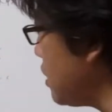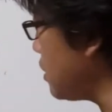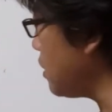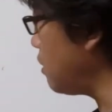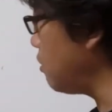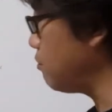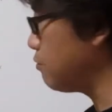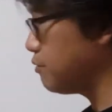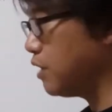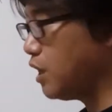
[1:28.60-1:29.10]
け
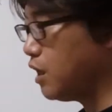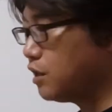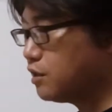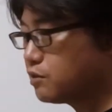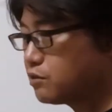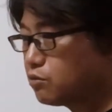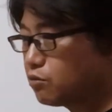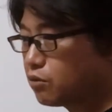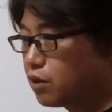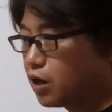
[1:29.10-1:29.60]
よ
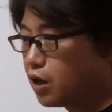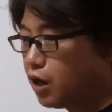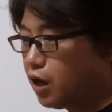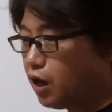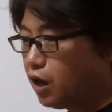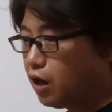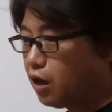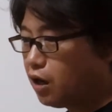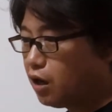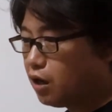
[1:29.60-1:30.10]
フランスとか
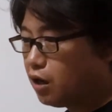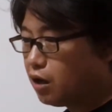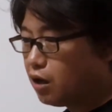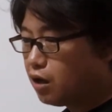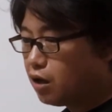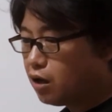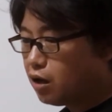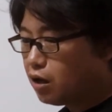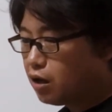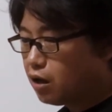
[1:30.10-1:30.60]
が
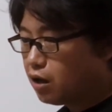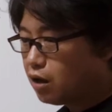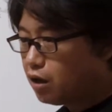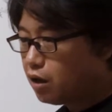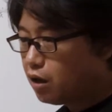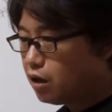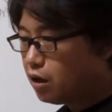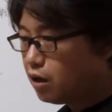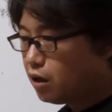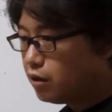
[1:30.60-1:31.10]

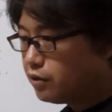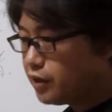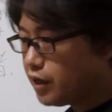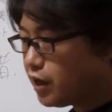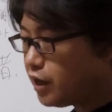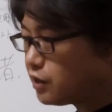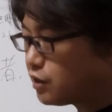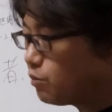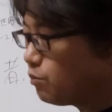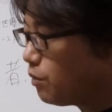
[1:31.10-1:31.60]

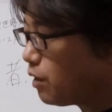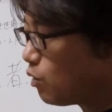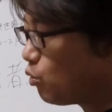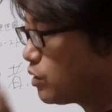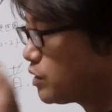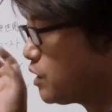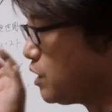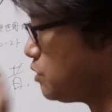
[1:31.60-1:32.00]
ねでもまあこれ戦